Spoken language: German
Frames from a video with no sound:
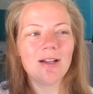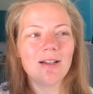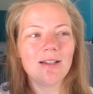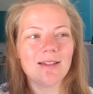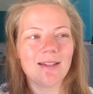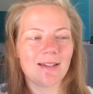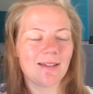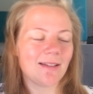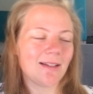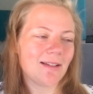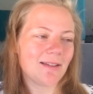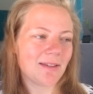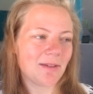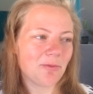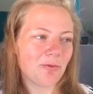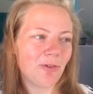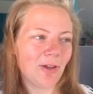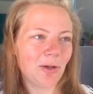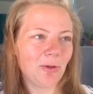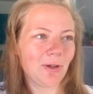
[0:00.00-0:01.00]
Das als
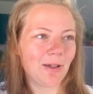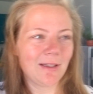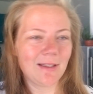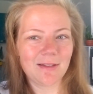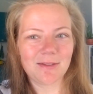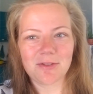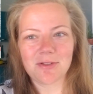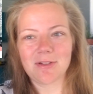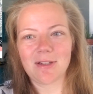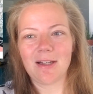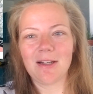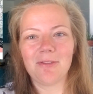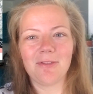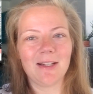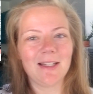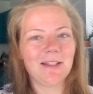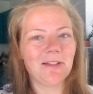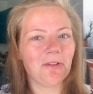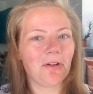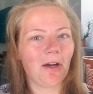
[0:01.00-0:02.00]
Empfehlung an dieser Stelle, weil
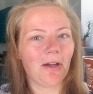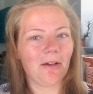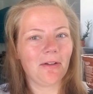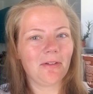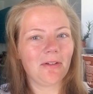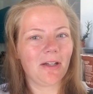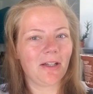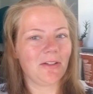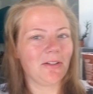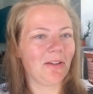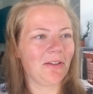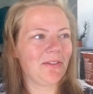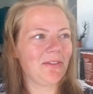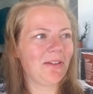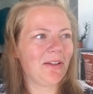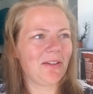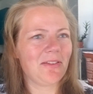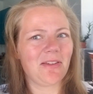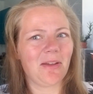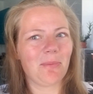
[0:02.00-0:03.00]
ich hier kein richtiges
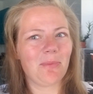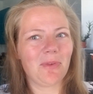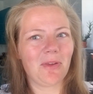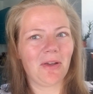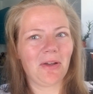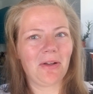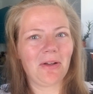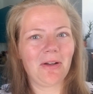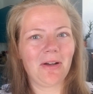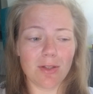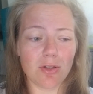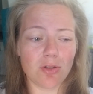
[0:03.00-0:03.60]
Rezept zeigen